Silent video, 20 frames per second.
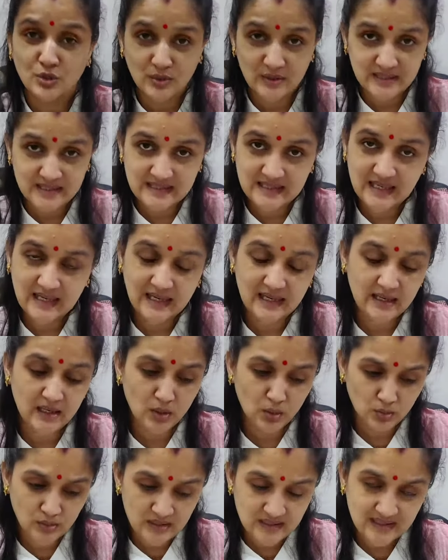तो
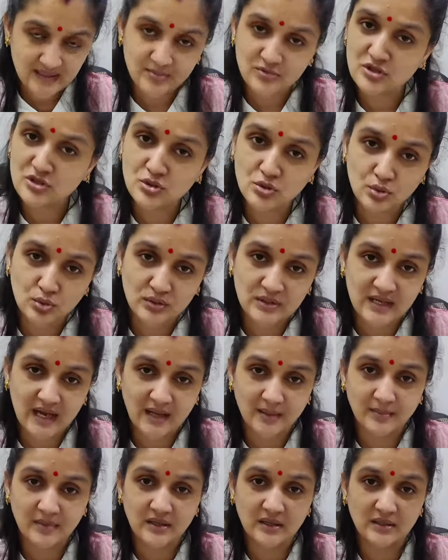इसीलिए उन्हीं सब चीज़ों को
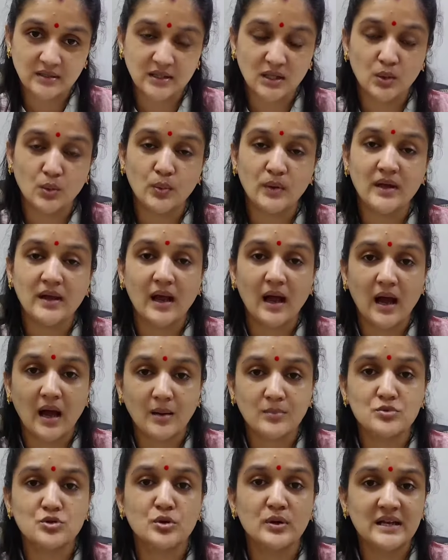ध्यान में रखते हुए
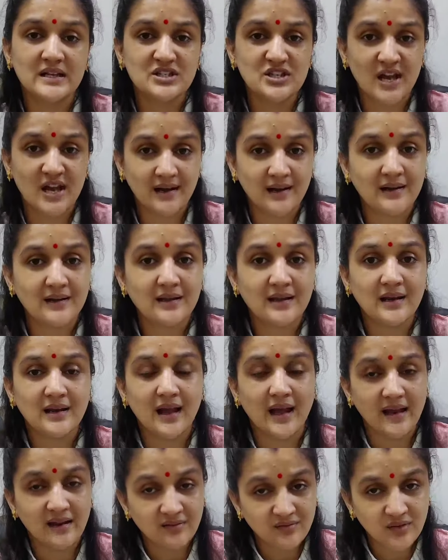अब जो है चैनल
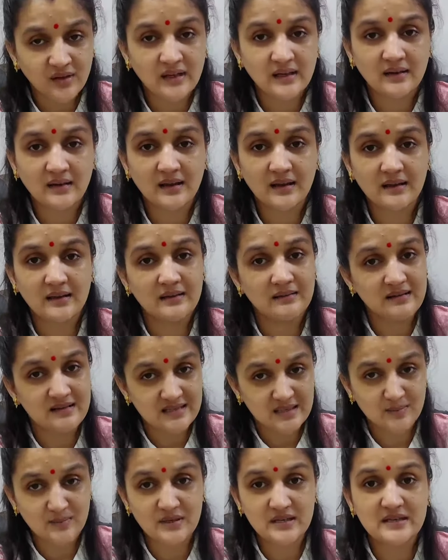की लाइन वही रहेगी
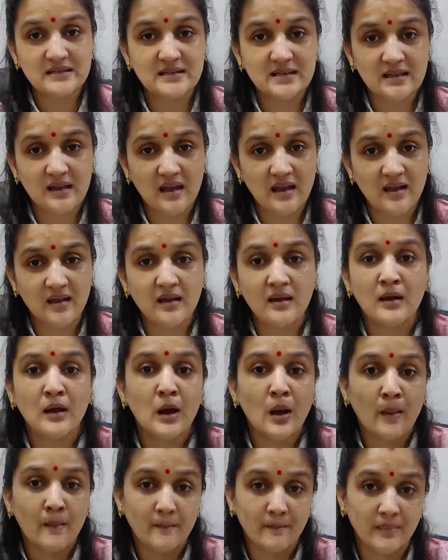रेसिपीज़ ही हैं
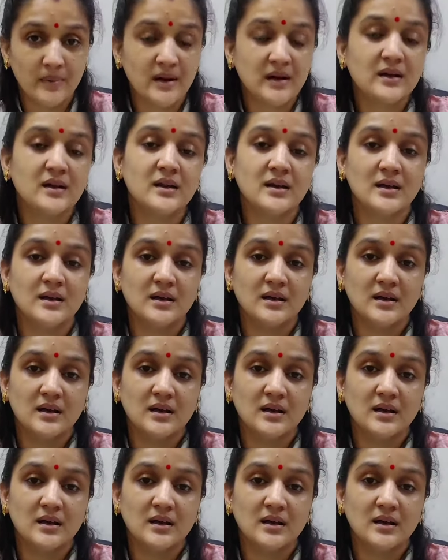बट